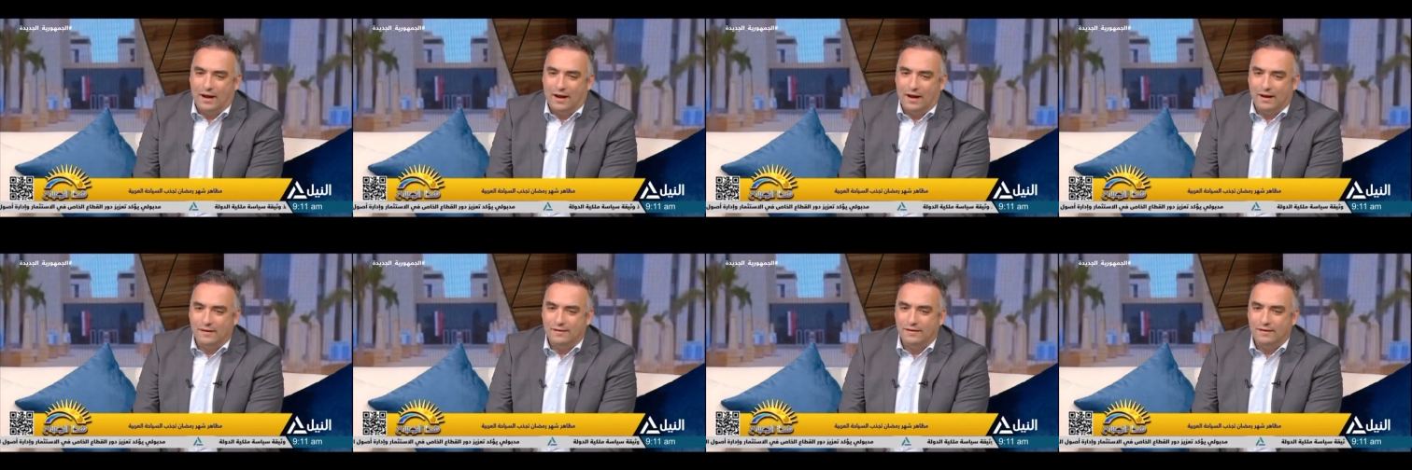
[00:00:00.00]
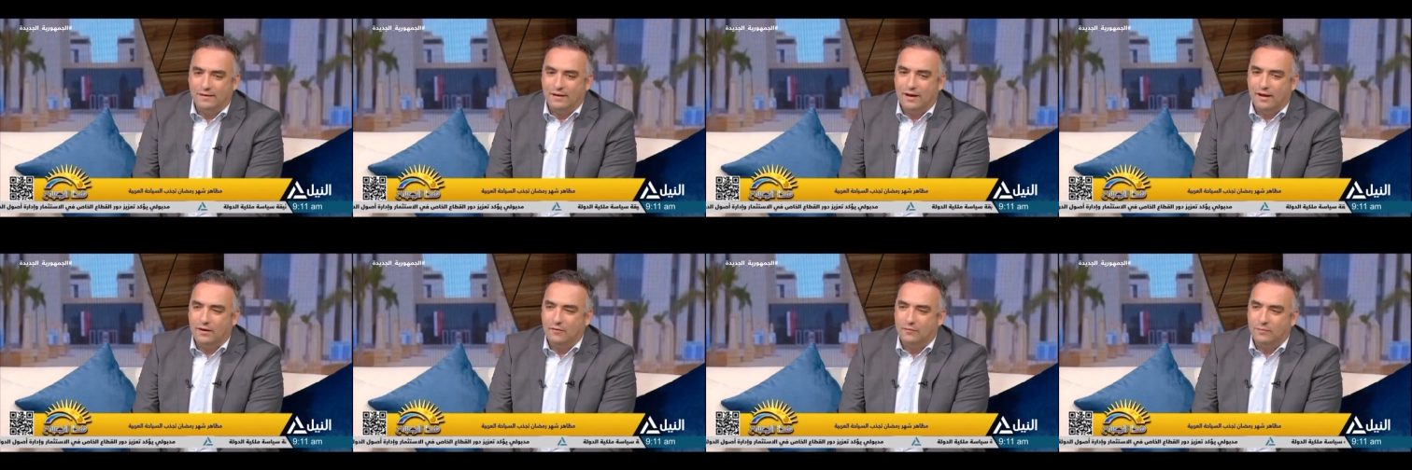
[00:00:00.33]

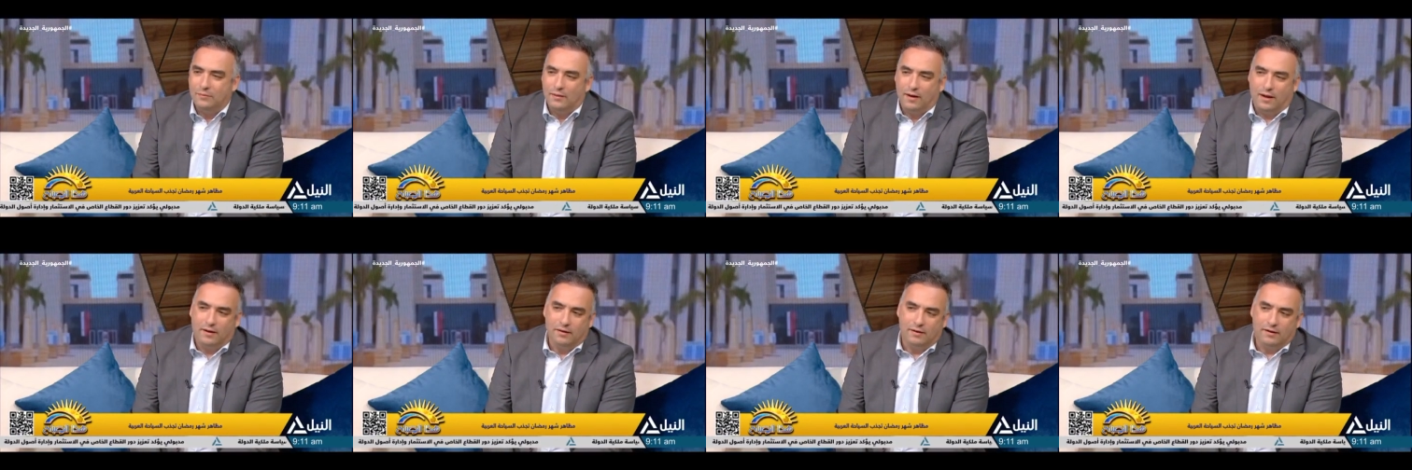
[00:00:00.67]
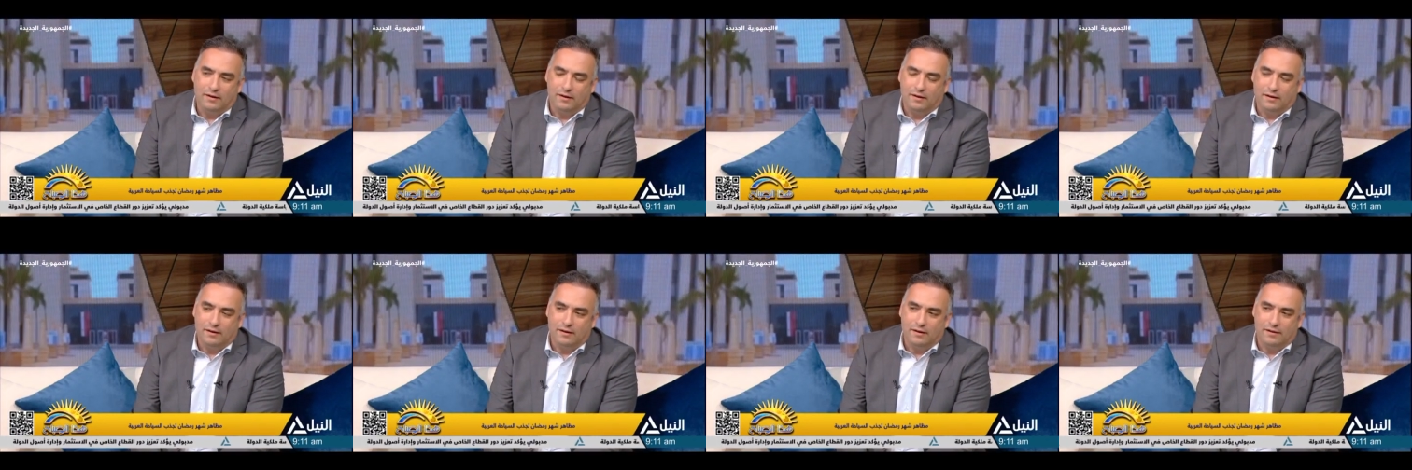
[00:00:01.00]
عايزين نعرف من
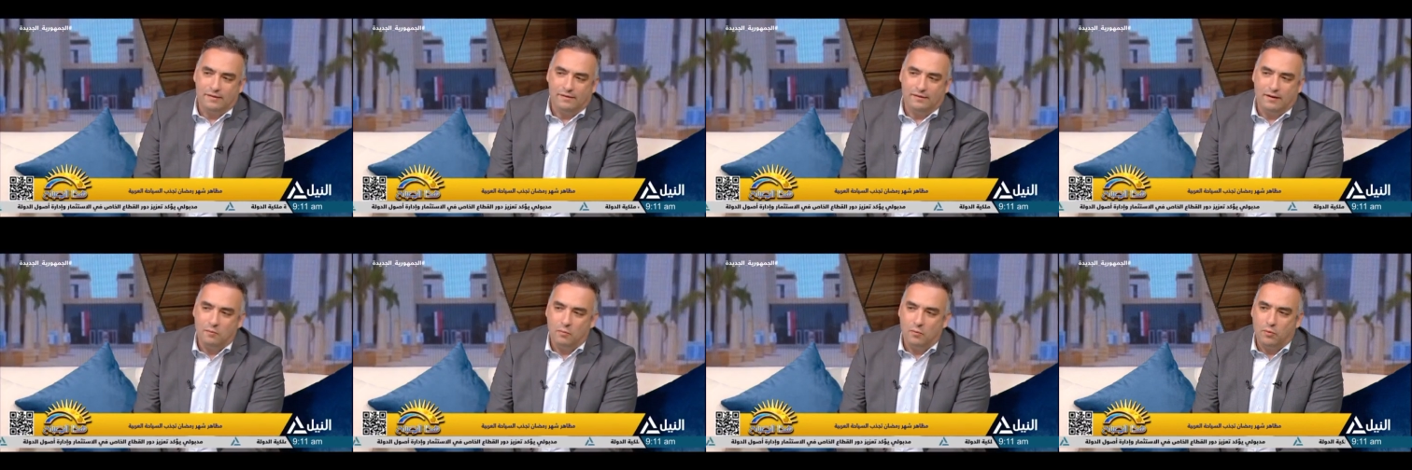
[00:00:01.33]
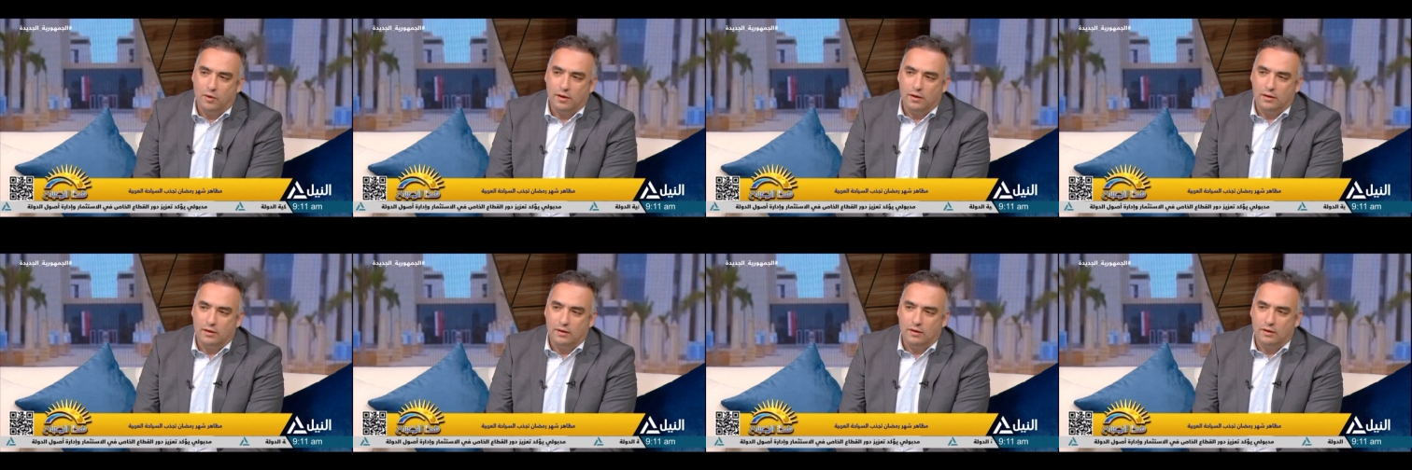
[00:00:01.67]
حضرتك ازاي
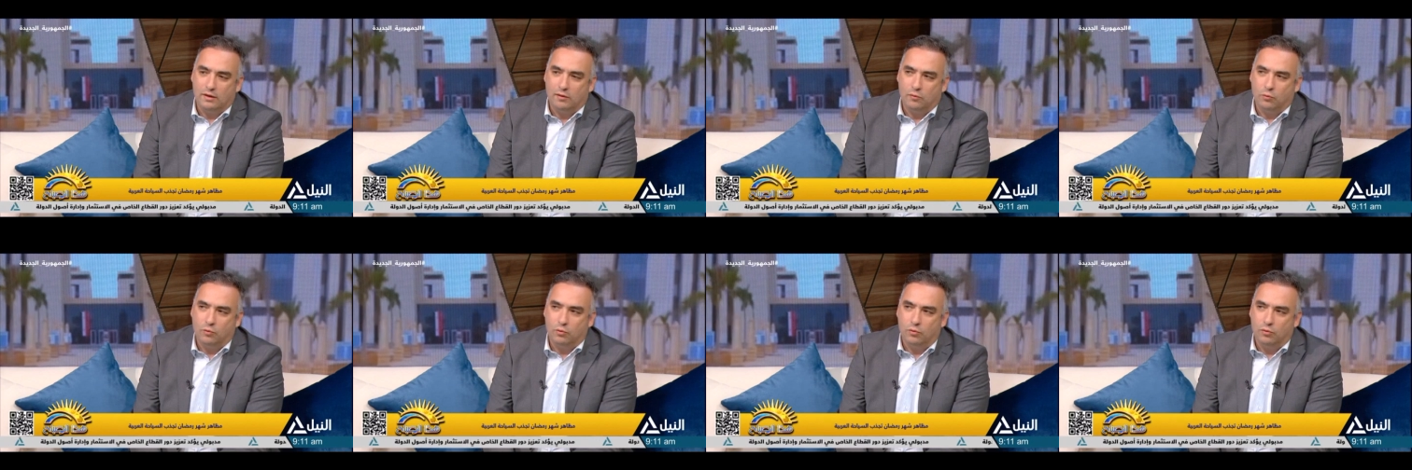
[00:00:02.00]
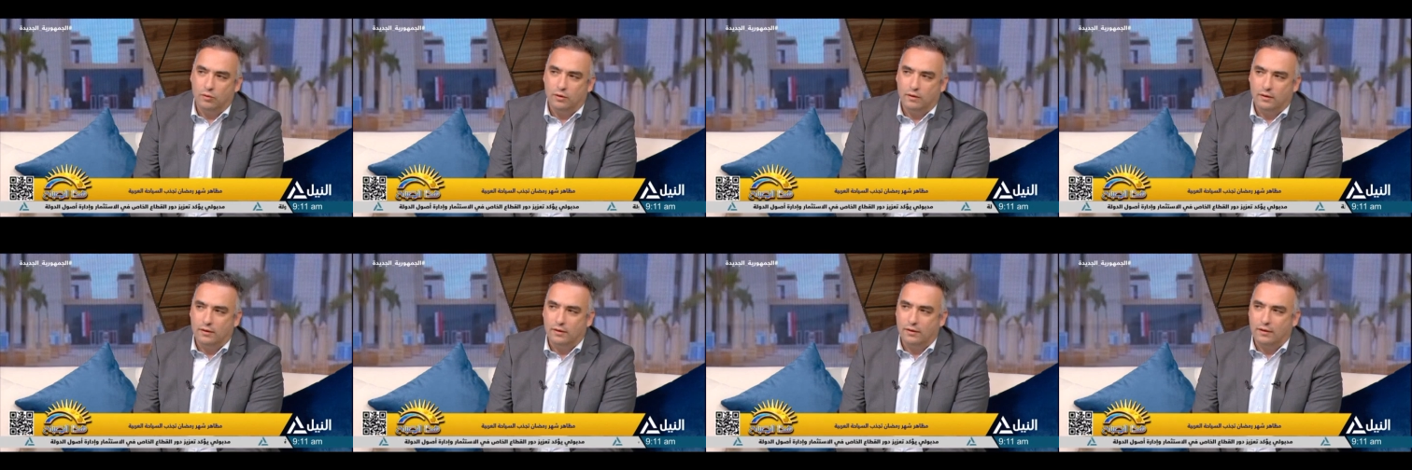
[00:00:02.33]
ممكن
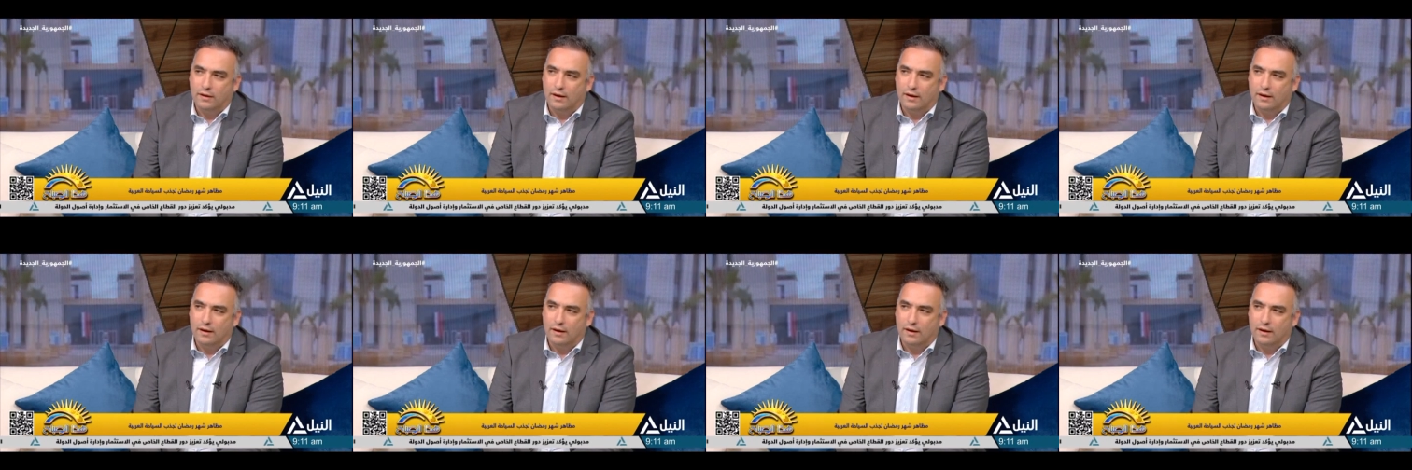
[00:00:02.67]
نكون